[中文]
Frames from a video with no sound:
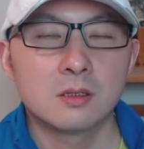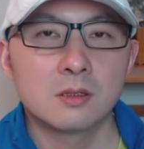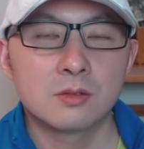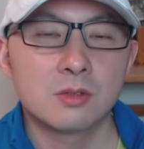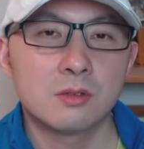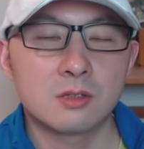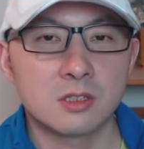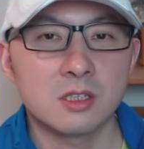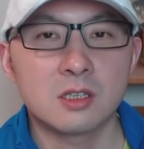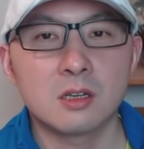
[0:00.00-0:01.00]
最后实
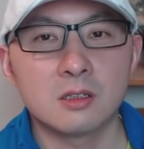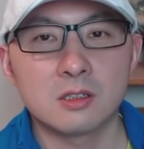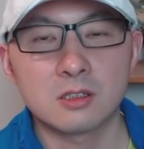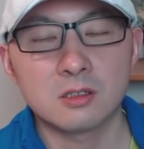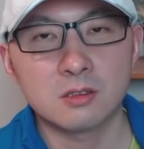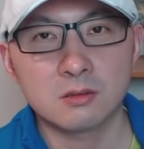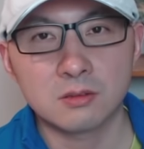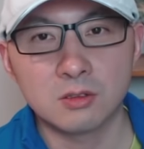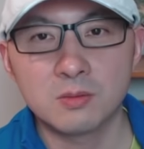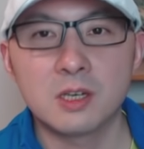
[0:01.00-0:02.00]
际上呢是
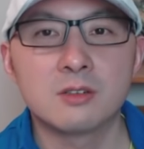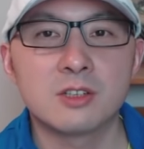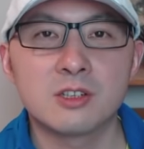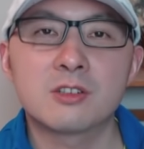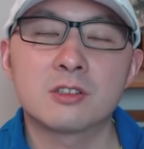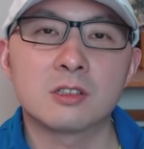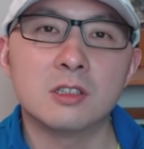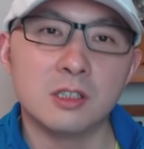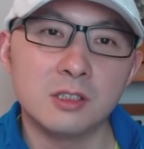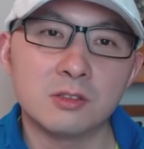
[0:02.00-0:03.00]
投票机是
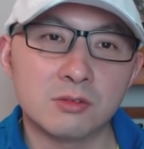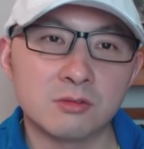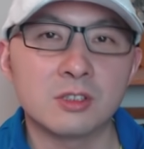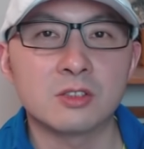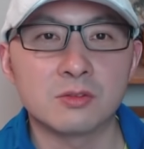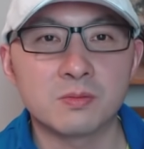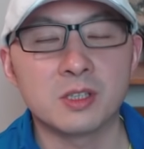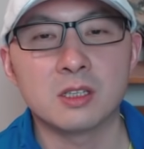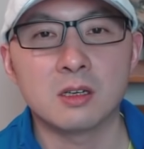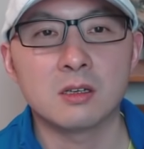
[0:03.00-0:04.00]
可以读那种笔
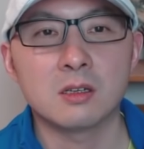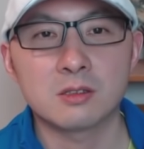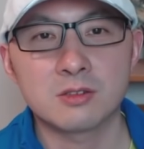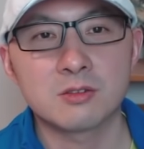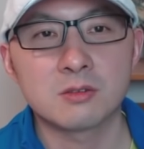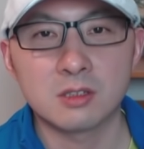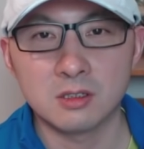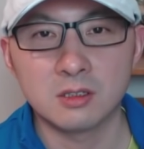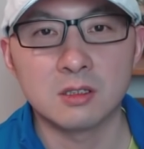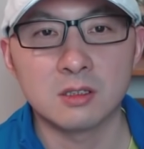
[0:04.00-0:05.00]
的啊，这就是一
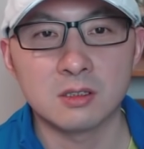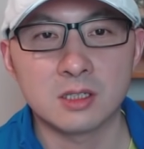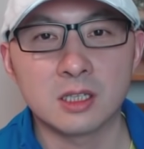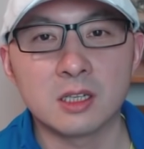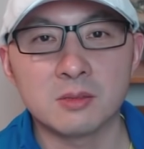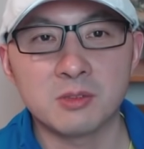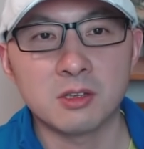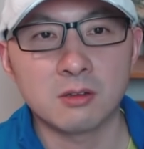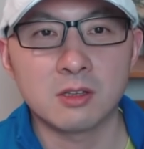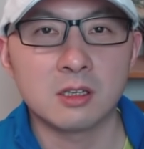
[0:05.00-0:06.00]
个简单的辟
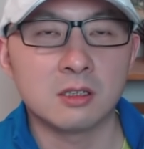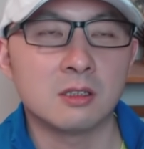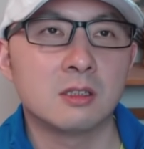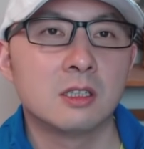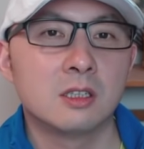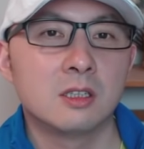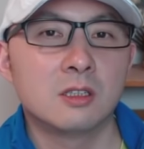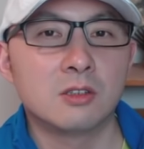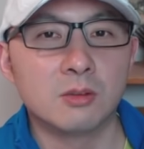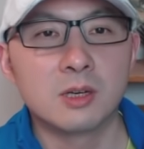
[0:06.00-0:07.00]
谣。那个
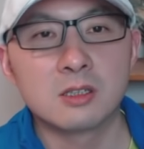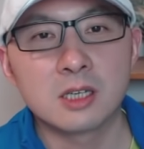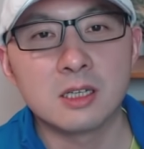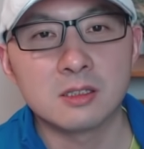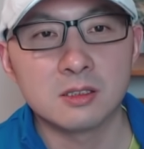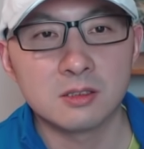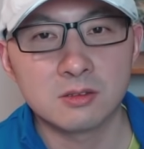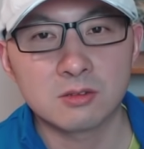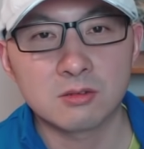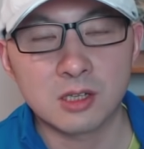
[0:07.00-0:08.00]
投票站人
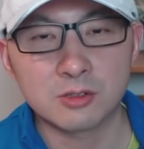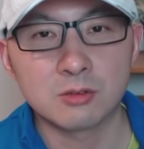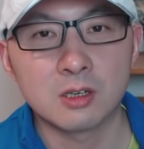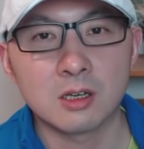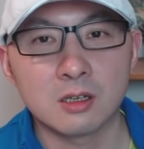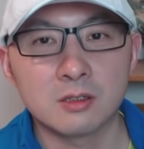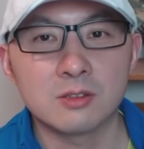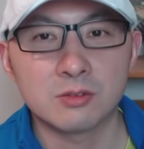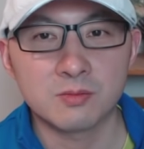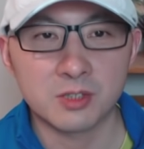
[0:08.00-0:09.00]
出来说了啊，那
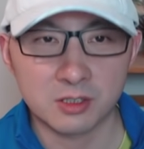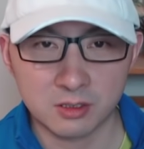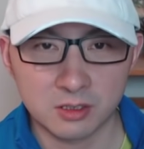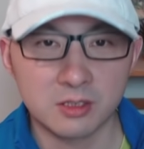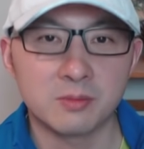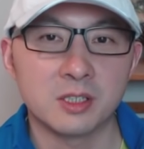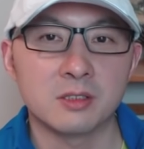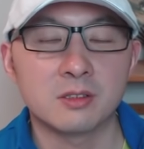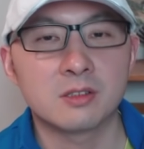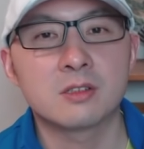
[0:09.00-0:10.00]
种笔是可以
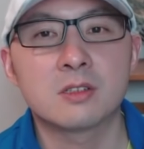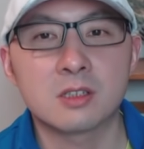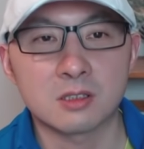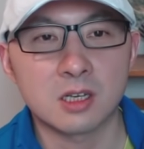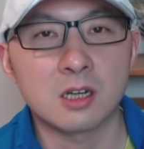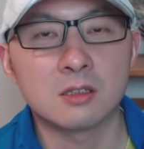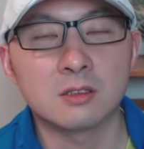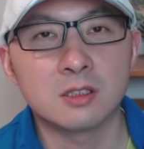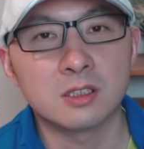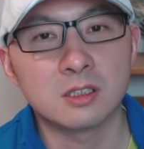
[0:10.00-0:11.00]
被正常
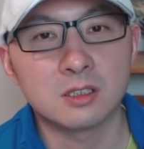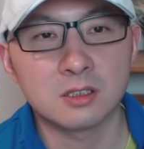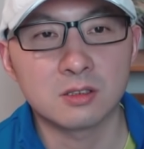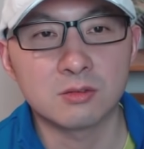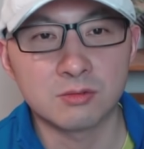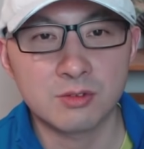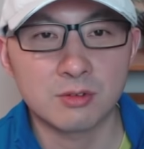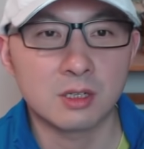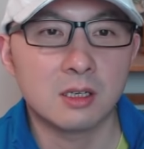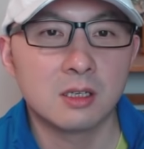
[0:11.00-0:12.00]
那个读取的。